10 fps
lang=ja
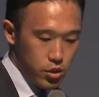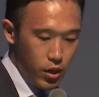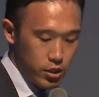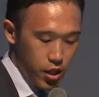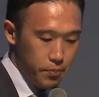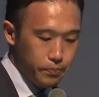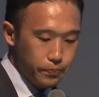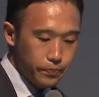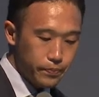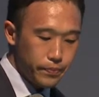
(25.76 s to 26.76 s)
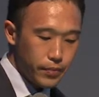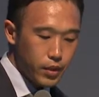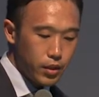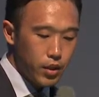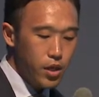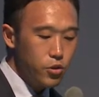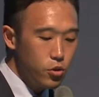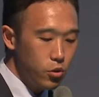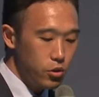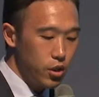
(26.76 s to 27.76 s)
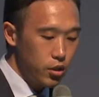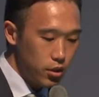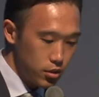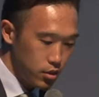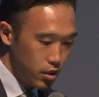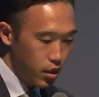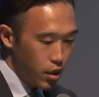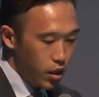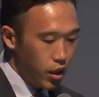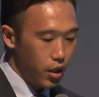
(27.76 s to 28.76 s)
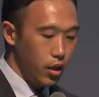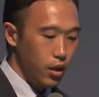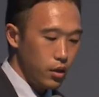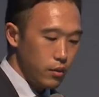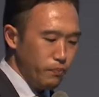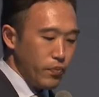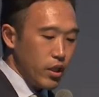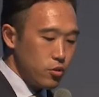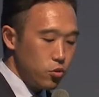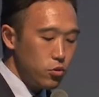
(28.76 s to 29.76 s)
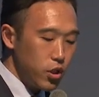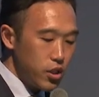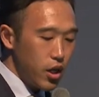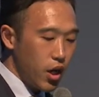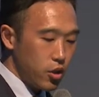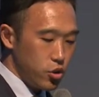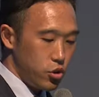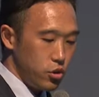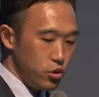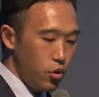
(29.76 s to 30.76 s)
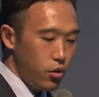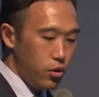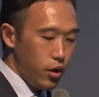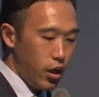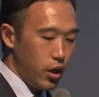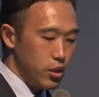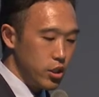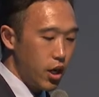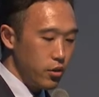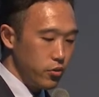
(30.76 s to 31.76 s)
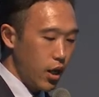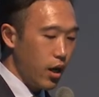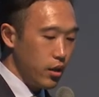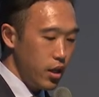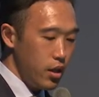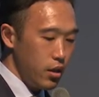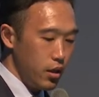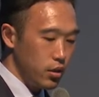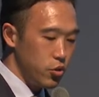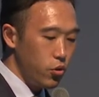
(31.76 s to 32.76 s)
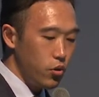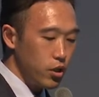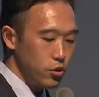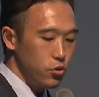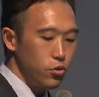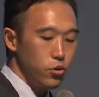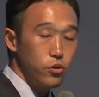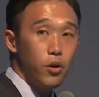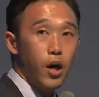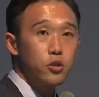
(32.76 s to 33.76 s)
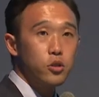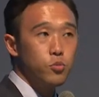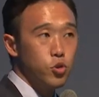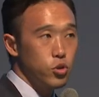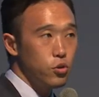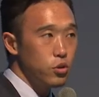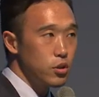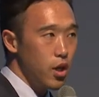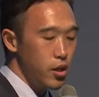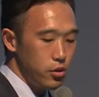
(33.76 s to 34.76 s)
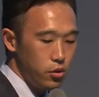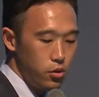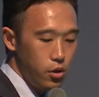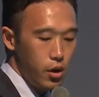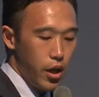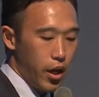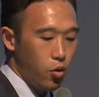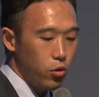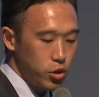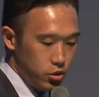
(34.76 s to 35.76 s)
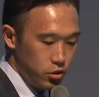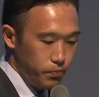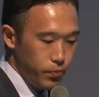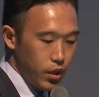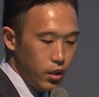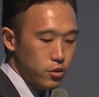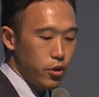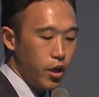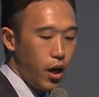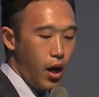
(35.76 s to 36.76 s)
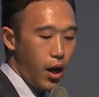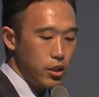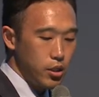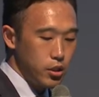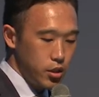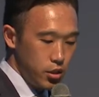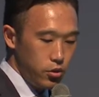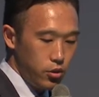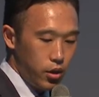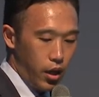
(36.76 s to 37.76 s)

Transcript: しました研究の目的です、え総合的な学習の、え時間の中で情報活用能力を育む授業デザインの、え構築それから ICT を